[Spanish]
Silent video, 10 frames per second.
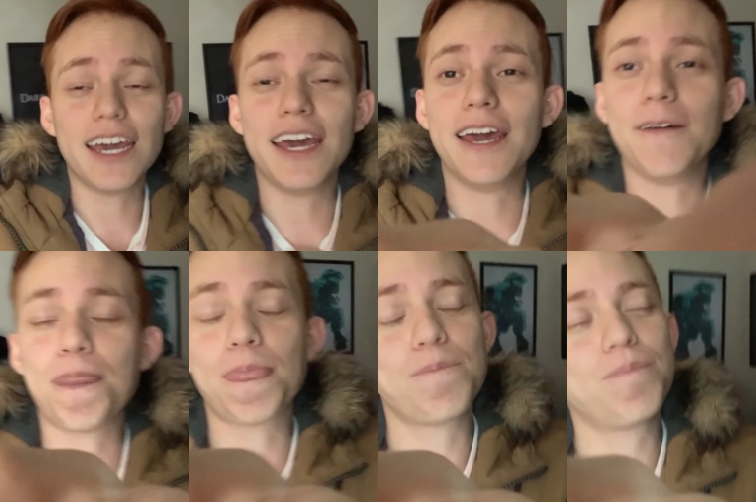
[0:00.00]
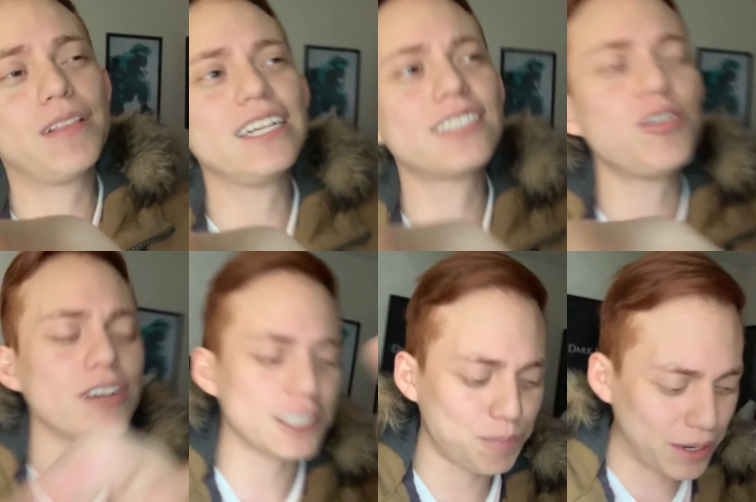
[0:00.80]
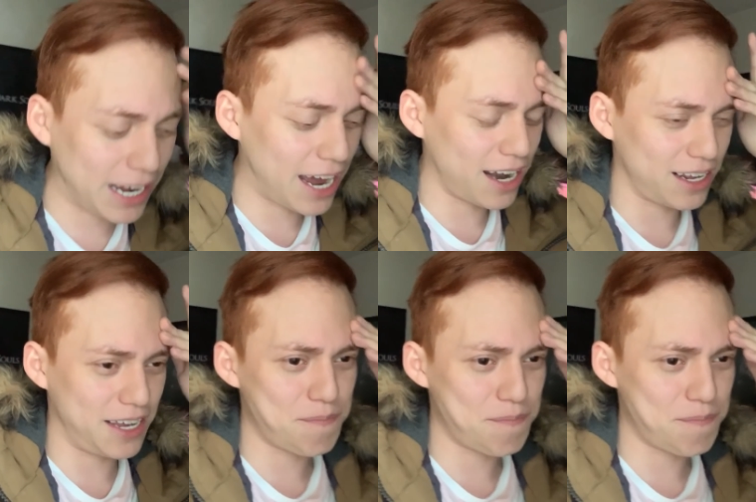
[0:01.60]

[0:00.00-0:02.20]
Eh, les tengo que explicar, eh,